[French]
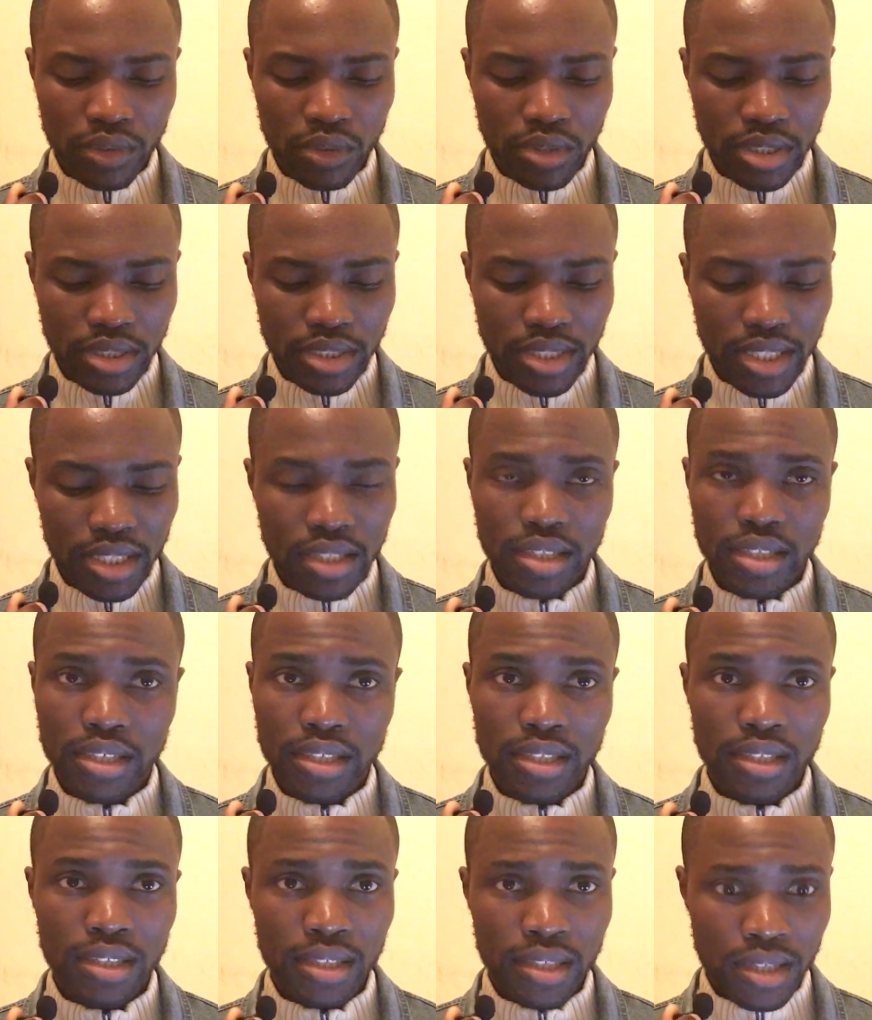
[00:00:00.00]
détail
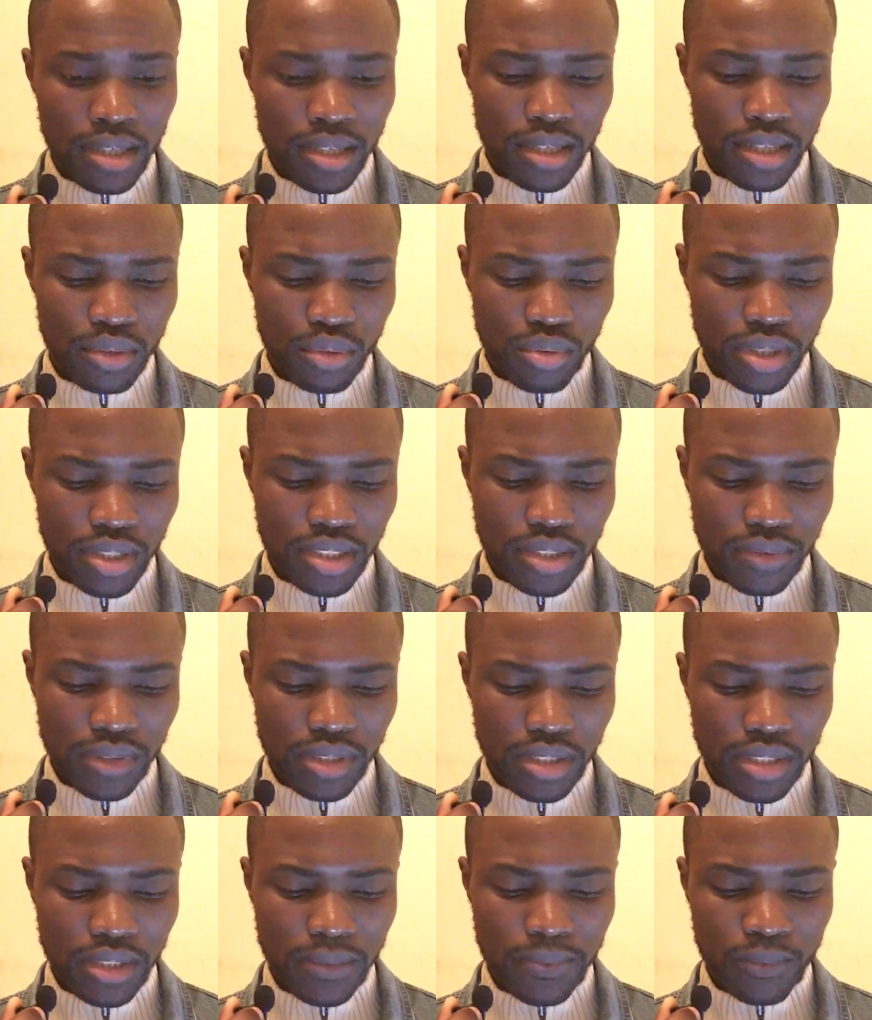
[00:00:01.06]
et à son
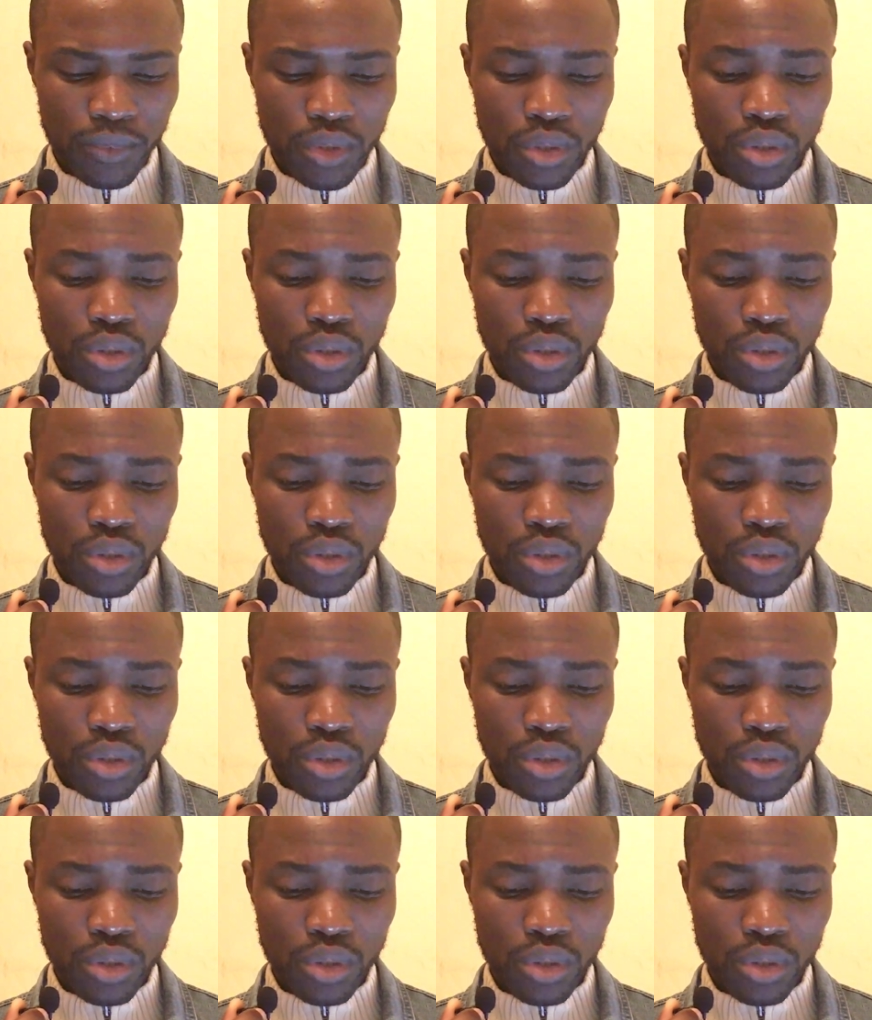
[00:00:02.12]
activité.